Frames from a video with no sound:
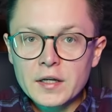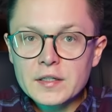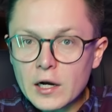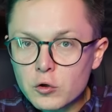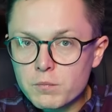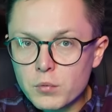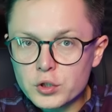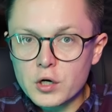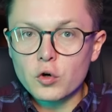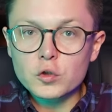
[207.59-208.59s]
Jakub
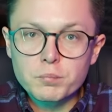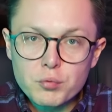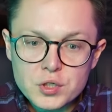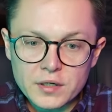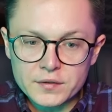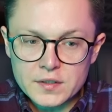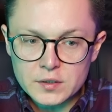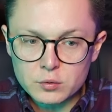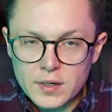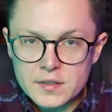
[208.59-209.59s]
Moder odpuszcza w tej
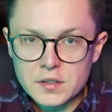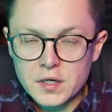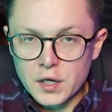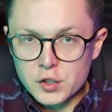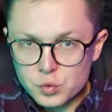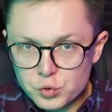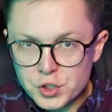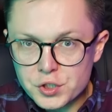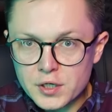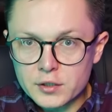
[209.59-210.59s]
sytuacji
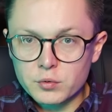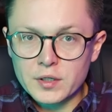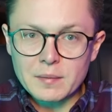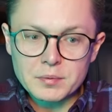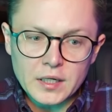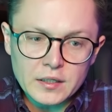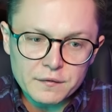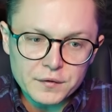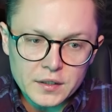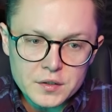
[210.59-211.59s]
Sucicza, który kapitalnie
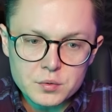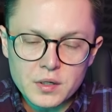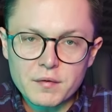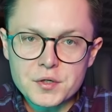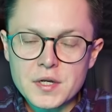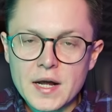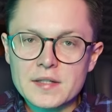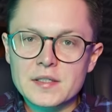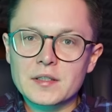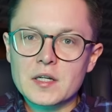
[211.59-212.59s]
finalizuje właśnie
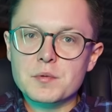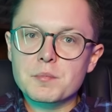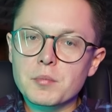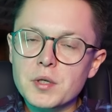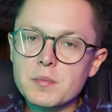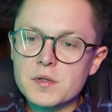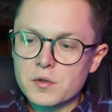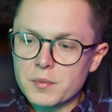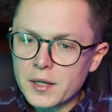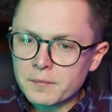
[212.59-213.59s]
akcję. I teraz przypomnijmy
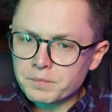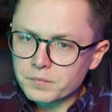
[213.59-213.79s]
sobie,